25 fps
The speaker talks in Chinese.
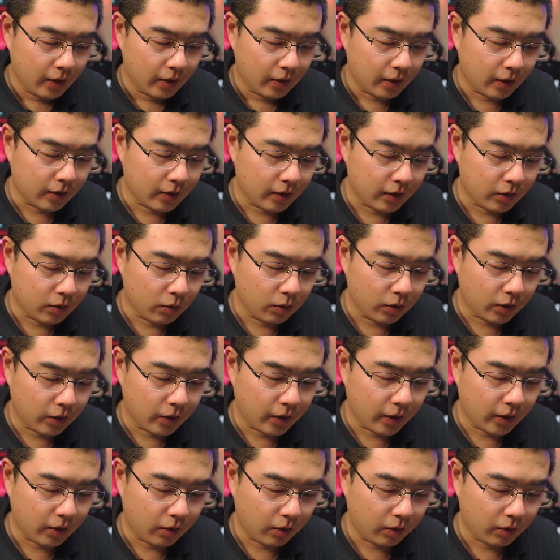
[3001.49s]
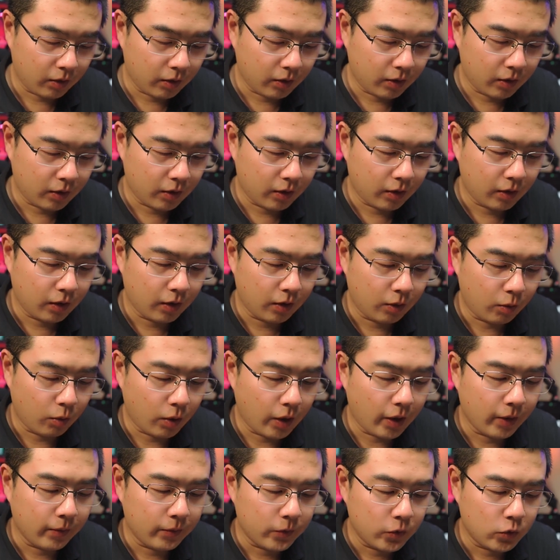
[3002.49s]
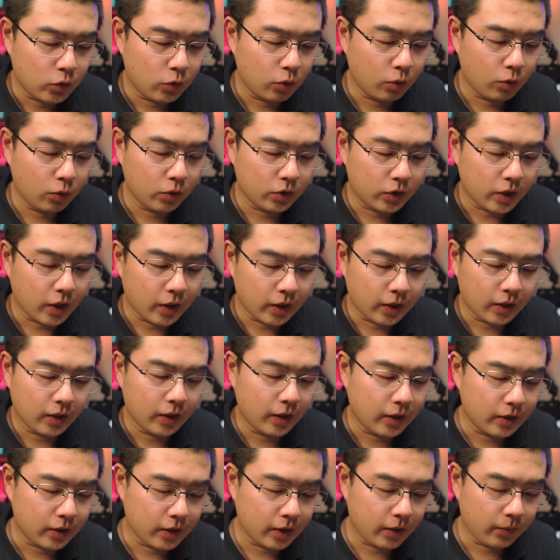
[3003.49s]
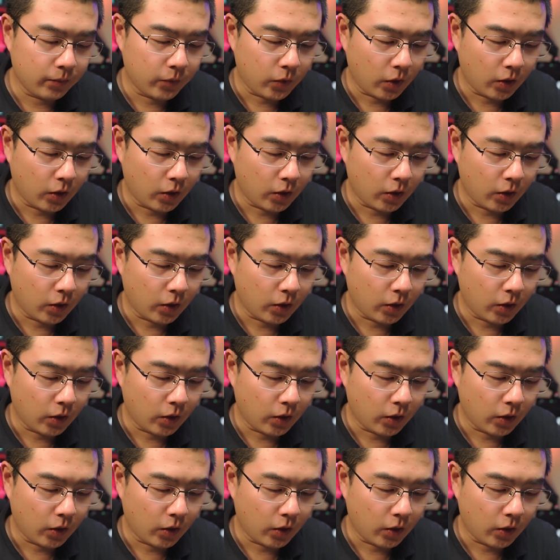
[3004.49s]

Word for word: 那这个时候可以看到，很快就建立了连接，